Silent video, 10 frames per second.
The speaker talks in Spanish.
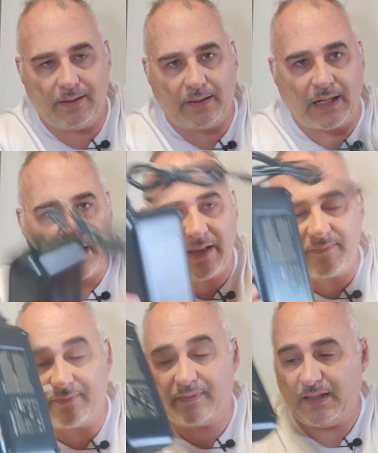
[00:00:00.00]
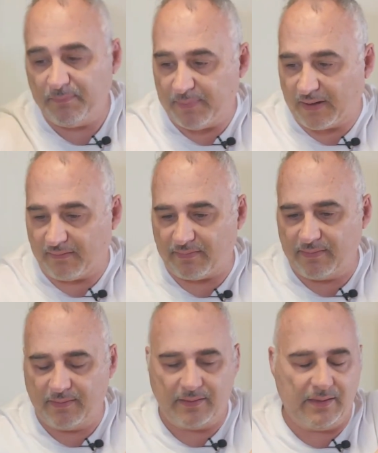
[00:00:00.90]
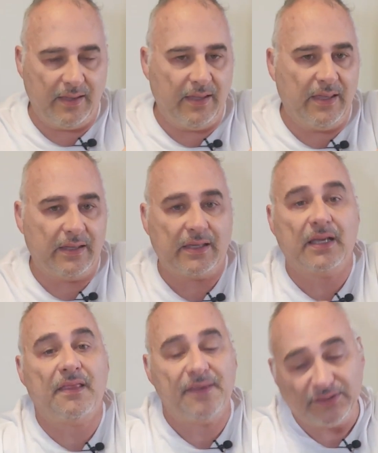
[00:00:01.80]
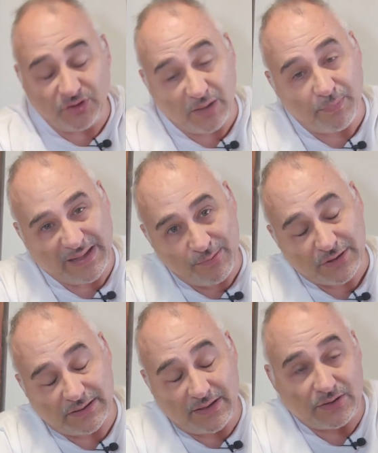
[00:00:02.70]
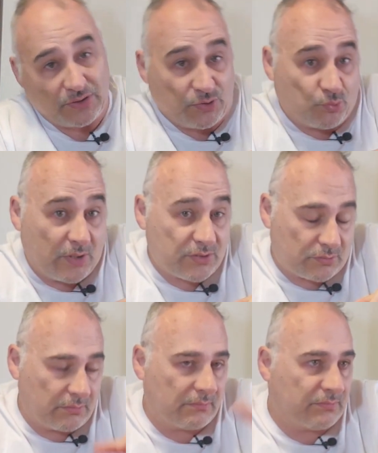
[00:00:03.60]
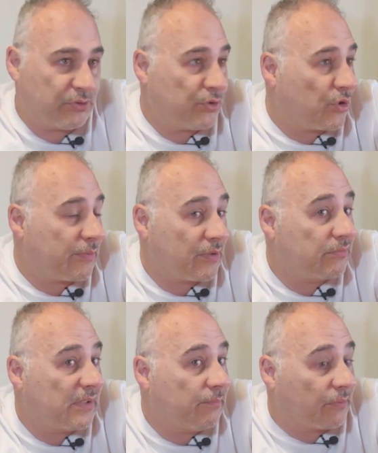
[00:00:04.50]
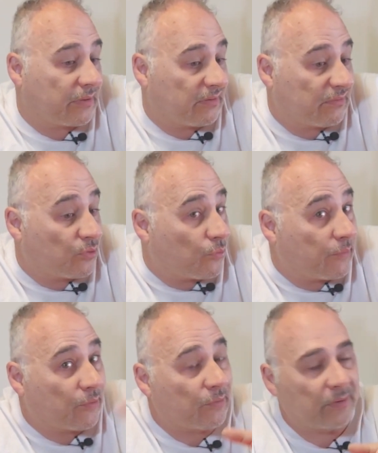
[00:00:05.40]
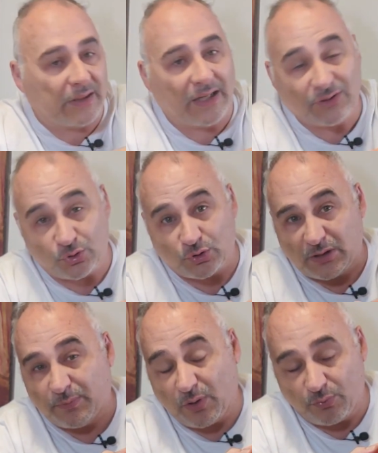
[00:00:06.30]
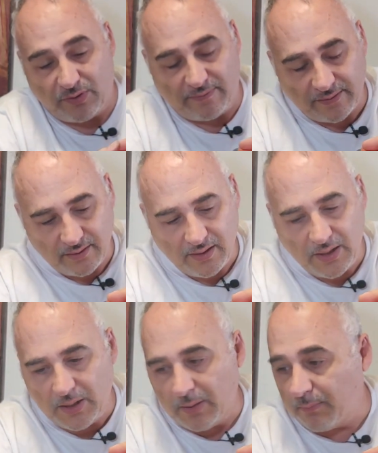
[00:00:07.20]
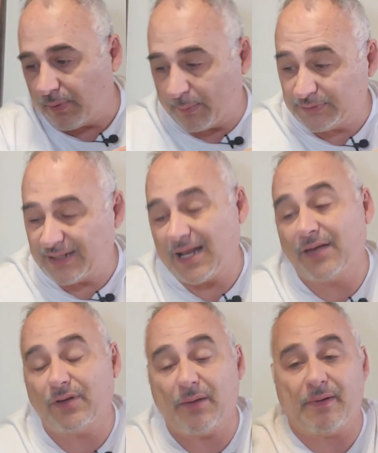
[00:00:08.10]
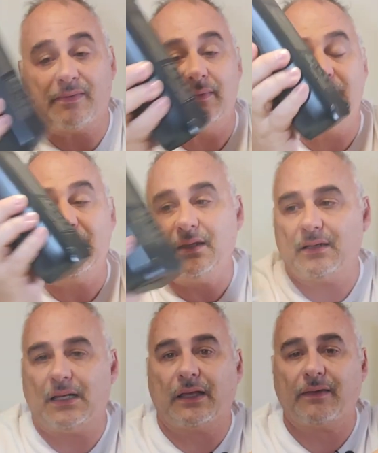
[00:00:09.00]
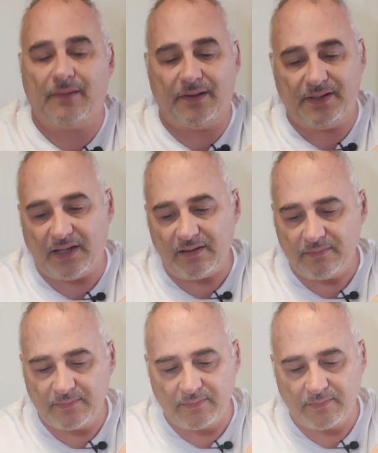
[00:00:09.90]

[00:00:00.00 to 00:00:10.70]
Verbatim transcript: carga de pared. ¿Qué quiere decir esto? Que ponemos, en, su caso, yo no lo veo útil porque no lo veo en qué casos se podría utilizar, podemos estar cargando a la vez de la red eléctrica